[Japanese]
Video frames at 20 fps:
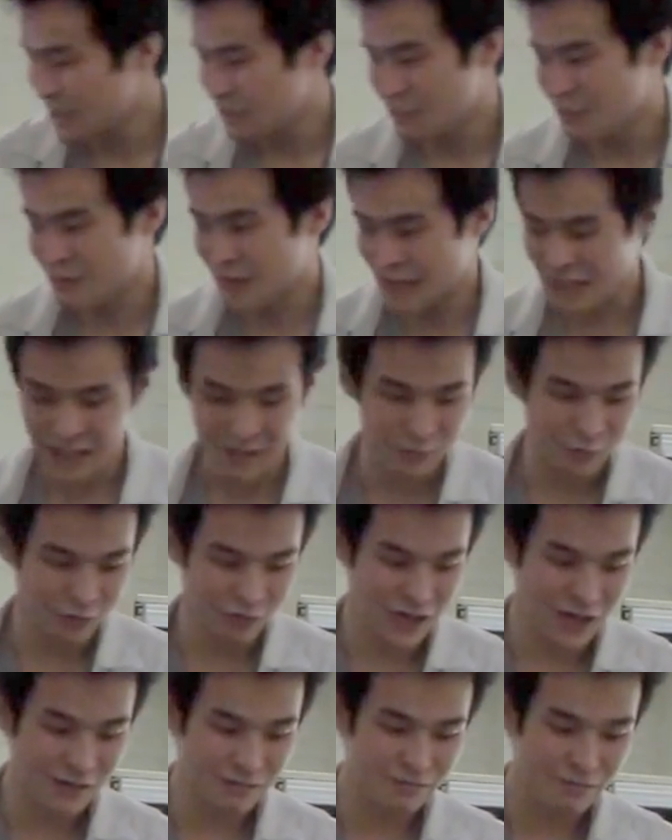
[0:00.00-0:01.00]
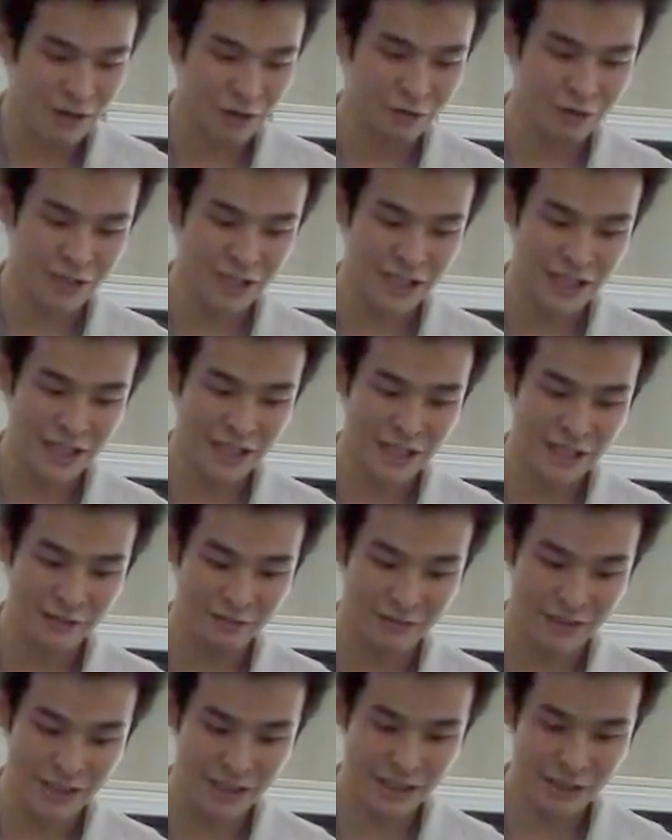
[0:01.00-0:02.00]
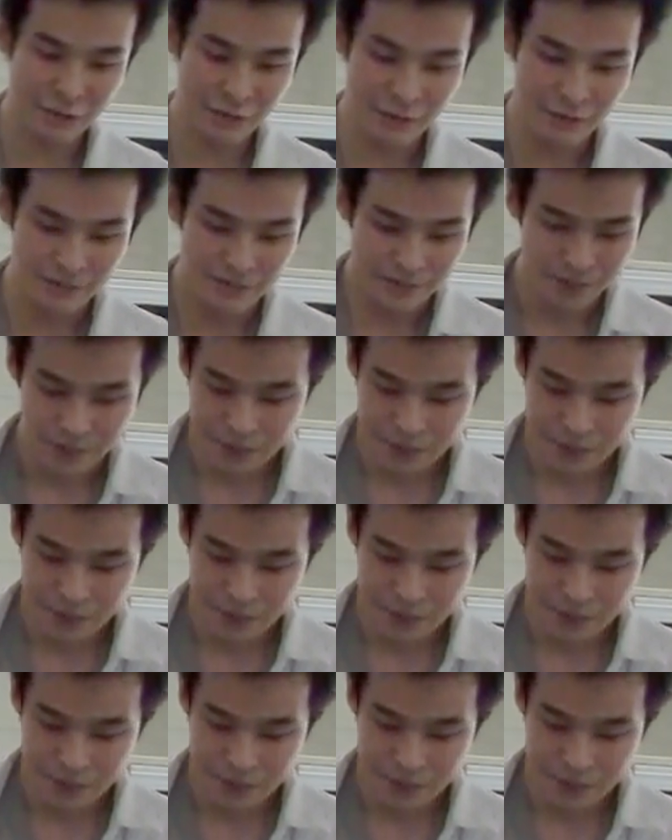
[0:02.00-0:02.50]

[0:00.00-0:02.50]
らに分けたものが、まあ、こちらになっているのですけど